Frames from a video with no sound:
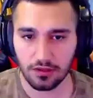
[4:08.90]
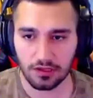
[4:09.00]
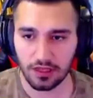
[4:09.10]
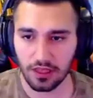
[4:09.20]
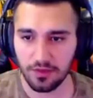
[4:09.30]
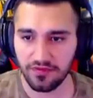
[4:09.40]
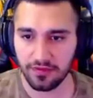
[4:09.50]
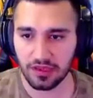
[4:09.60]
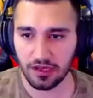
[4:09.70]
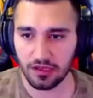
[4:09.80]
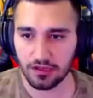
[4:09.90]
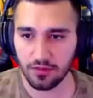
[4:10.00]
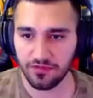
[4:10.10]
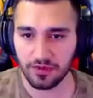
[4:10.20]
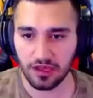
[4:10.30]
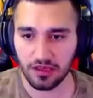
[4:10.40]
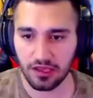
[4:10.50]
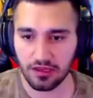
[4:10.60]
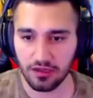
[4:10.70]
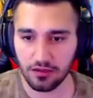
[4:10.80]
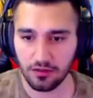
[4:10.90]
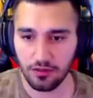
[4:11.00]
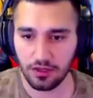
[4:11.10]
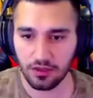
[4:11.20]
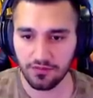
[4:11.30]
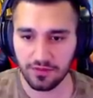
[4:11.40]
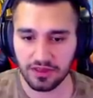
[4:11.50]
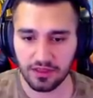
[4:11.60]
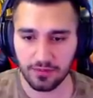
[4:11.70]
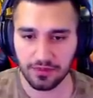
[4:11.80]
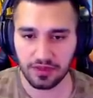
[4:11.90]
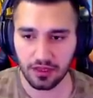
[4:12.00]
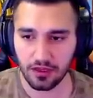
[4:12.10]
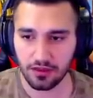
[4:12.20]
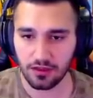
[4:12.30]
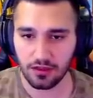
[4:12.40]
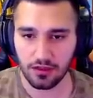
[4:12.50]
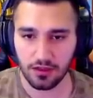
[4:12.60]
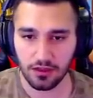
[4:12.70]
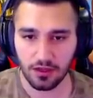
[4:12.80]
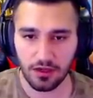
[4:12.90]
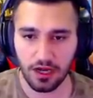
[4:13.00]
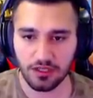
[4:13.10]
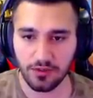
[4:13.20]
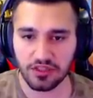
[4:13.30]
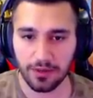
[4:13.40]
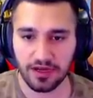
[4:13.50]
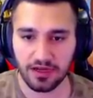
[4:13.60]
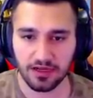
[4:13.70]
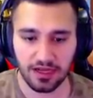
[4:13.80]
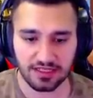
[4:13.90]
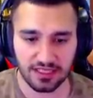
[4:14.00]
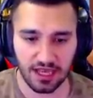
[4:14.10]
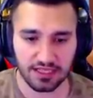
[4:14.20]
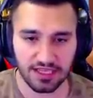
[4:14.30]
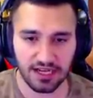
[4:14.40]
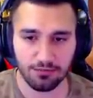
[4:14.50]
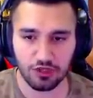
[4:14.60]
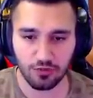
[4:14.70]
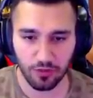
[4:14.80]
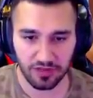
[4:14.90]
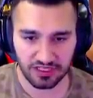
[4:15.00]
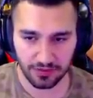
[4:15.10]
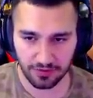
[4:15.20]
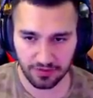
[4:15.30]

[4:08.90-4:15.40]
اعتقد ما في بطاقات ما في بطاقات حاضنه ولا هون في اثنين بطاقات هنجيب له شباب الاسلحه السكنات مش مهمات شباب